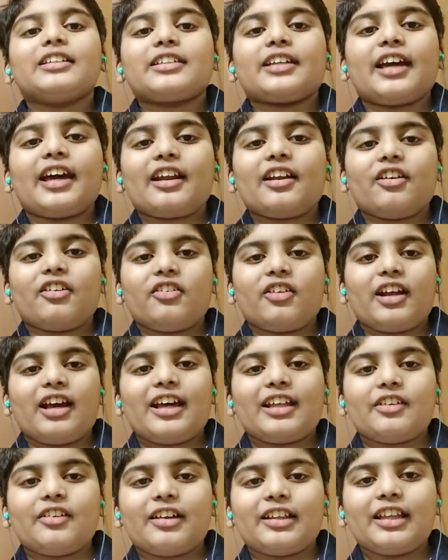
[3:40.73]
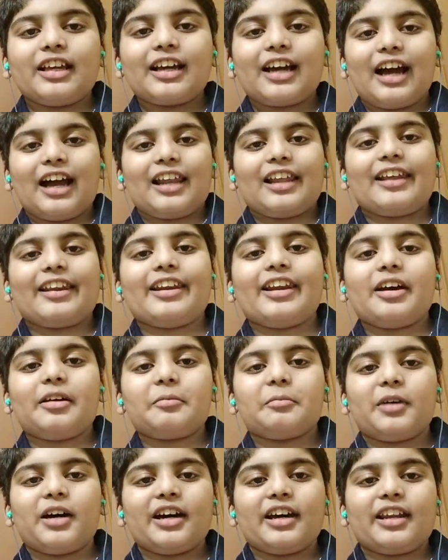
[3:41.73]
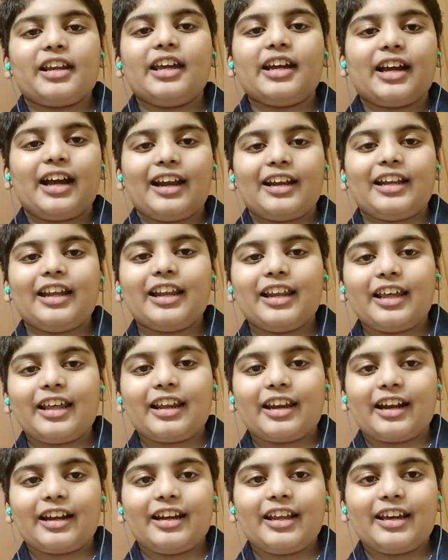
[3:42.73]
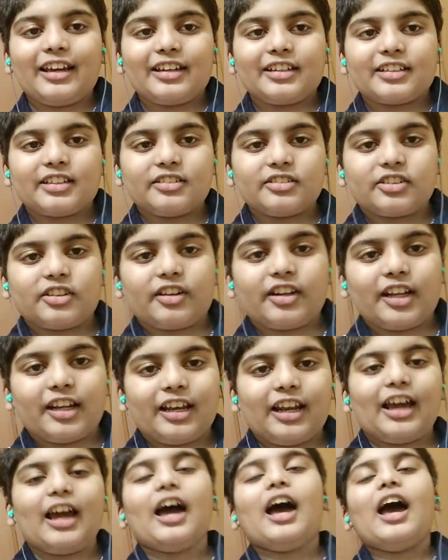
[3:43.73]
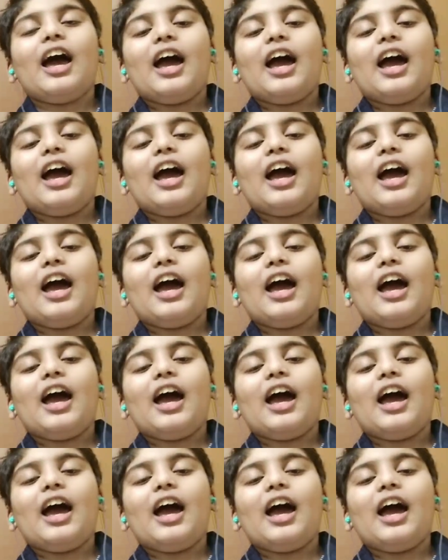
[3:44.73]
சேரணும்னா அது வந்து கலர்லாம் மாறி கண்ணெல்லாம் ரெட் ஆயிடுச்சின்னு சொன்னல